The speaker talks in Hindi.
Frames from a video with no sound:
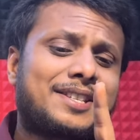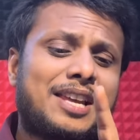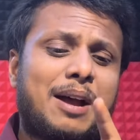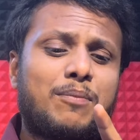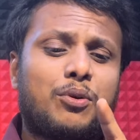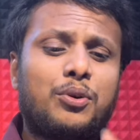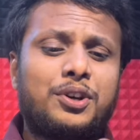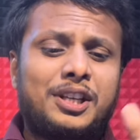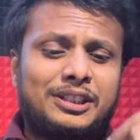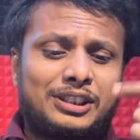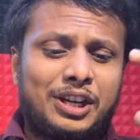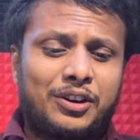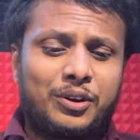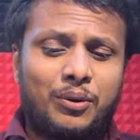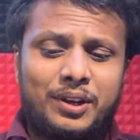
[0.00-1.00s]
एग्जाम को
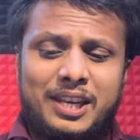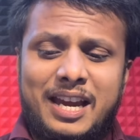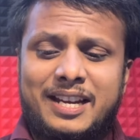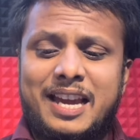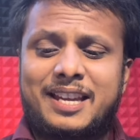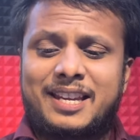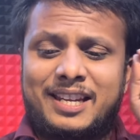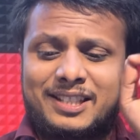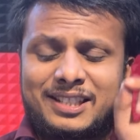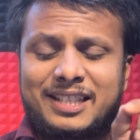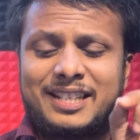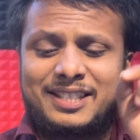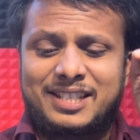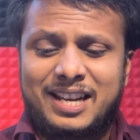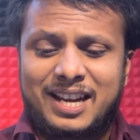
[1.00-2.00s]
रिशेड्यूल किया गया किस
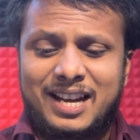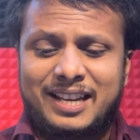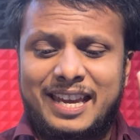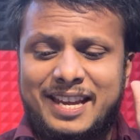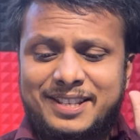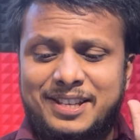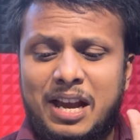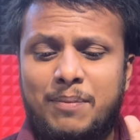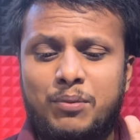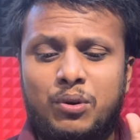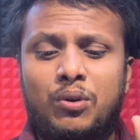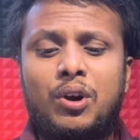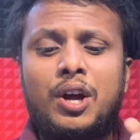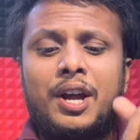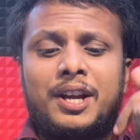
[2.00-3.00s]
किस जगह के एग्जाम
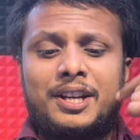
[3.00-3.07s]
को